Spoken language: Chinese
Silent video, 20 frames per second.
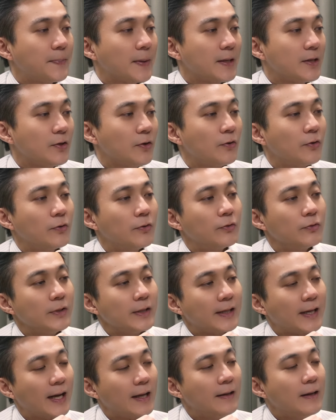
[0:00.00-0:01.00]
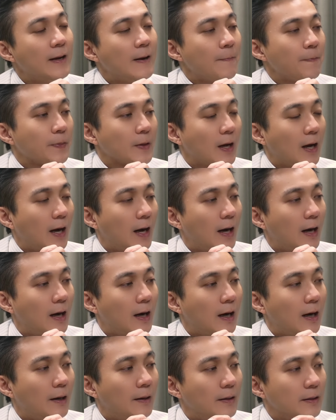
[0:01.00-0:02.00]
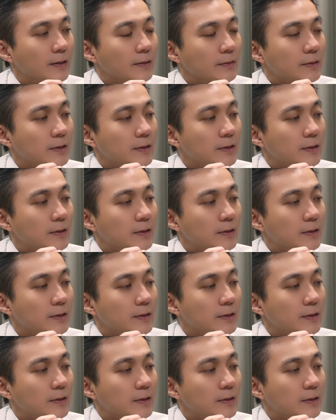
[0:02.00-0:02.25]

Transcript: 边又你看啊，